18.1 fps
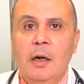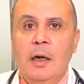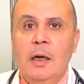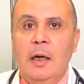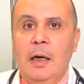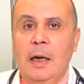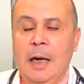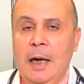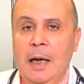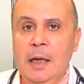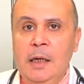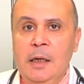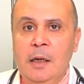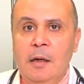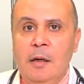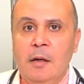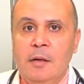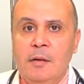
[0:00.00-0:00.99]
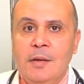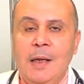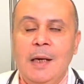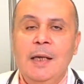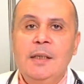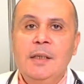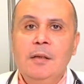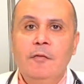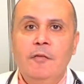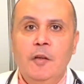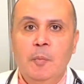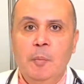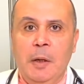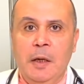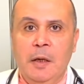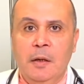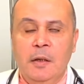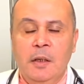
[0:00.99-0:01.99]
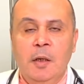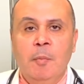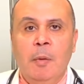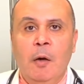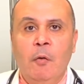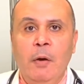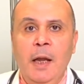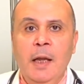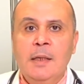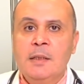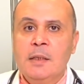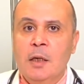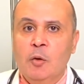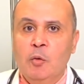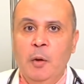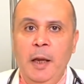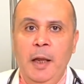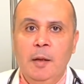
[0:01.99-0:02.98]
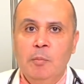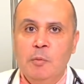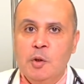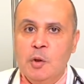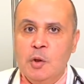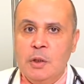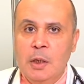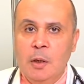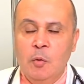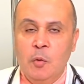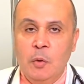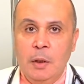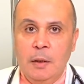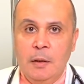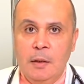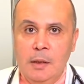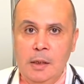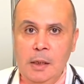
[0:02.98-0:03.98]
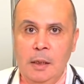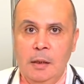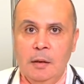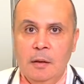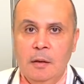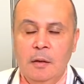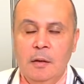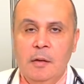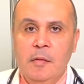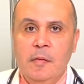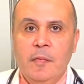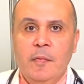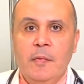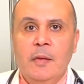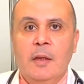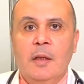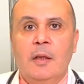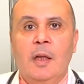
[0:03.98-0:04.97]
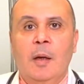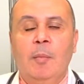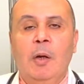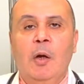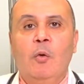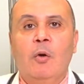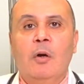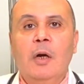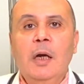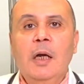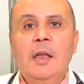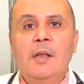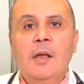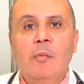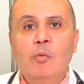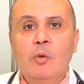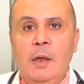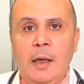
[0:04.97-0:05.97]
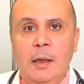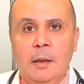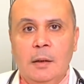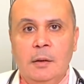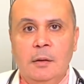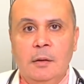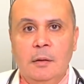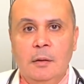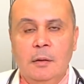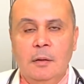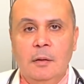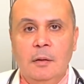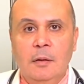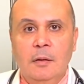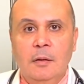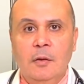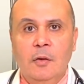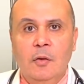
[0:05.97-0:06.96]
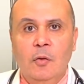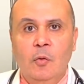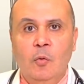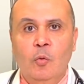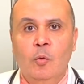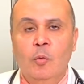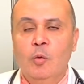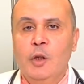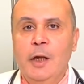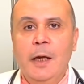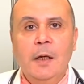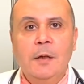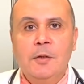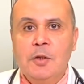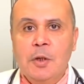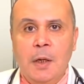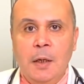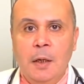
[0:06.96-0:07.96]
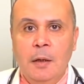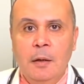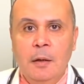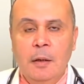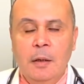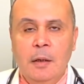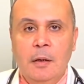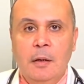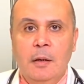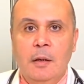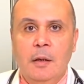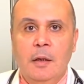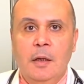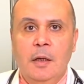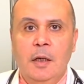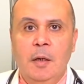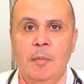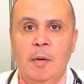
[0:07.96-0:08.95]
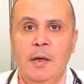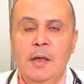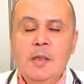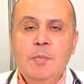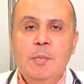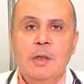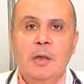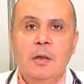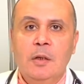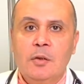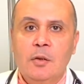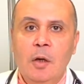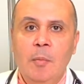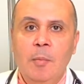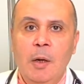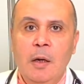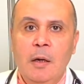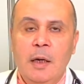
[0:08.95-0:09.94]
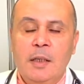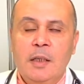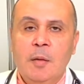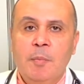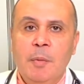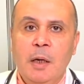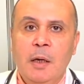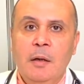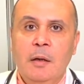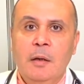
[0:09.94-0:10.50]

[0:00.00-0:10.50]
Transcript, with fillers: عالية 30% يبقى واحد زائد واحد مش يساوي اتنين طب لو الراجل ده مدخن ومدخن شره يبقى نسبة الإصابة هتبقى